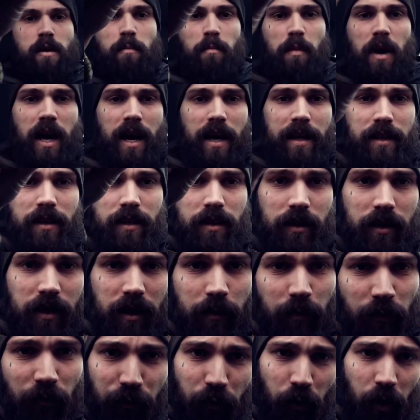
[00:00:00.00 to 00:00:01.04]
Meine
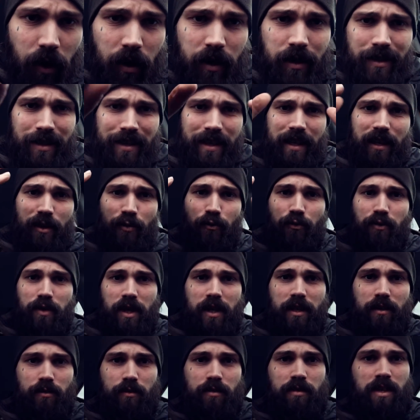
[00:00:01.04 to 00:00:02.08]
lieben Freunde der
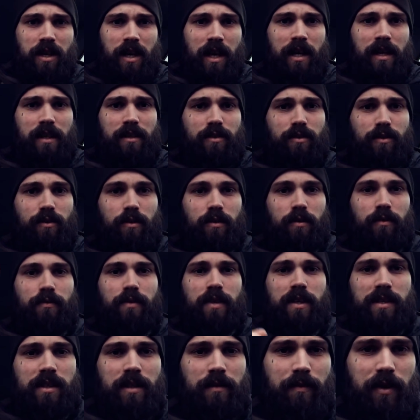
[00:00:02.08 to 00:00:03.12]
gepflegten Unterhaltung,
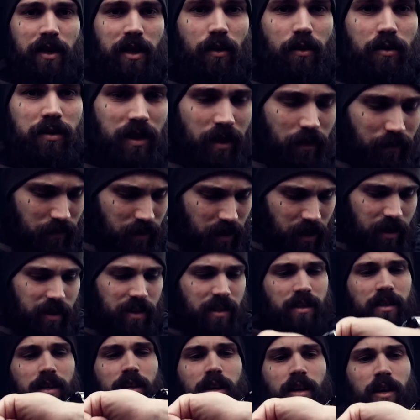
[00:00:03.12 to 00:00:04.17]
wir sind wieder
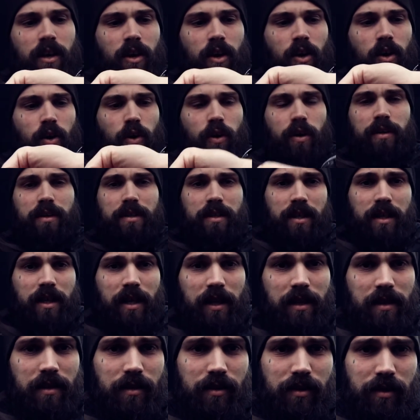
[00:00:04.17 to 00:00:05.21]
unterwegs. Heute
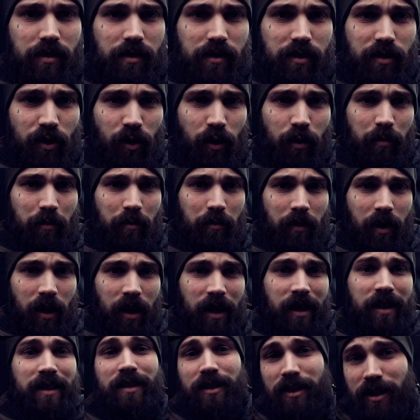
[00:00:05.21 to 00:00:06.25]
geht es zum
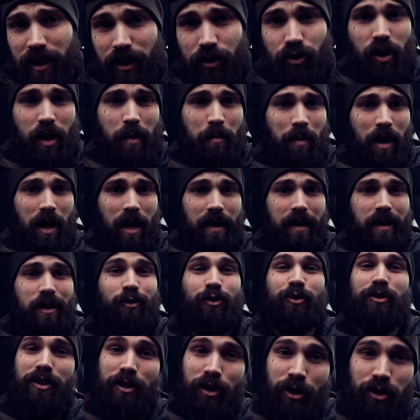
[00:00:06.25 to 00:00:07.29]
DJ Mike
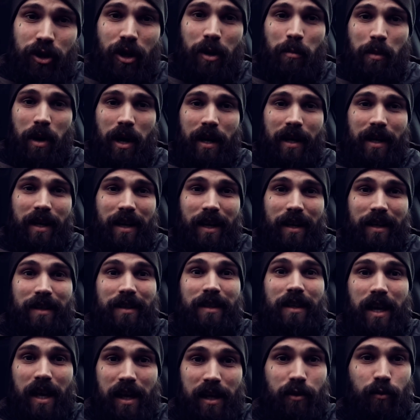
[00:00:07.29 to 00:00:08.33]
und DJ Mike hat
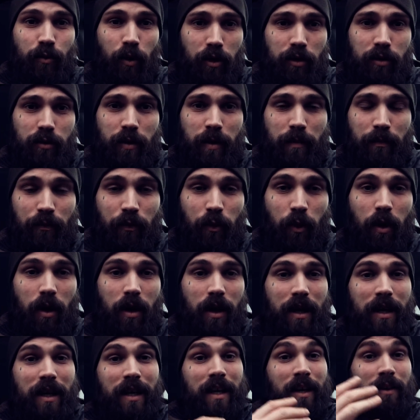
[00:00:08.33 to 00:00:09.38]
einen geilen Roadtrip
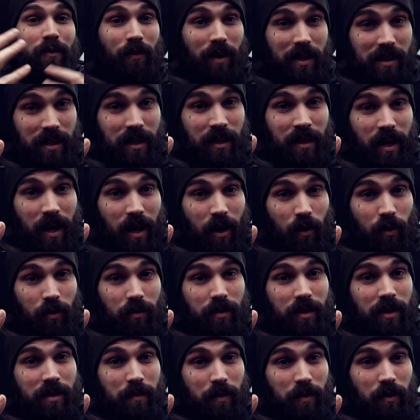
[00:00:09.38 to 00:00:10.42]
vor. Was genau,
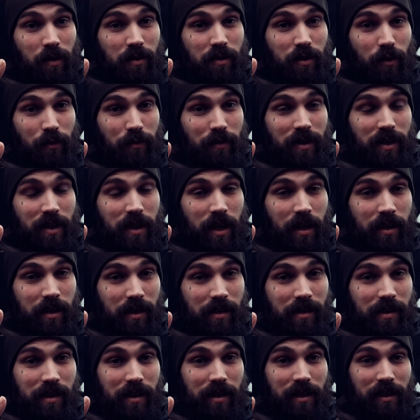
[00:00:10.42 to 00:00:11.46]
das wird er uns hoffentlich gleich
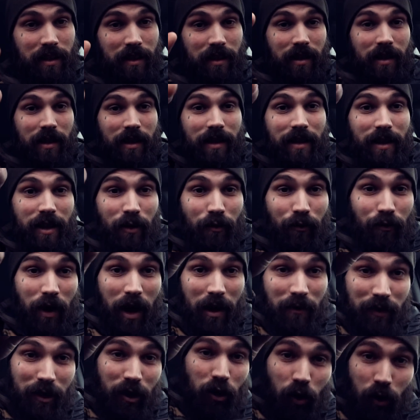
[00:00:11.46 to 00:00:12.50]
erzählen.
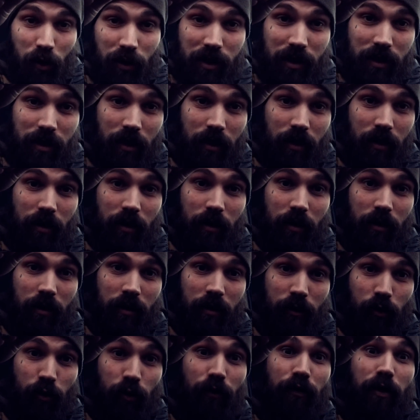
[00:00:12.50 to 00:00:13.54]
Fahren wir los.
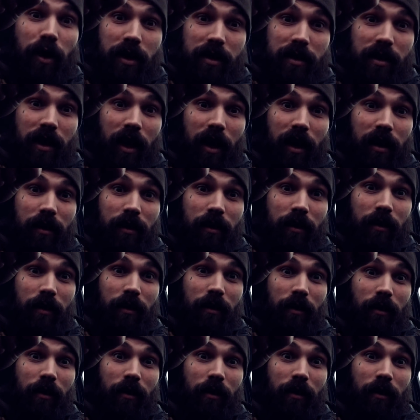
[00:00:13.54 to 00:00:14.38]
Gut festhalten.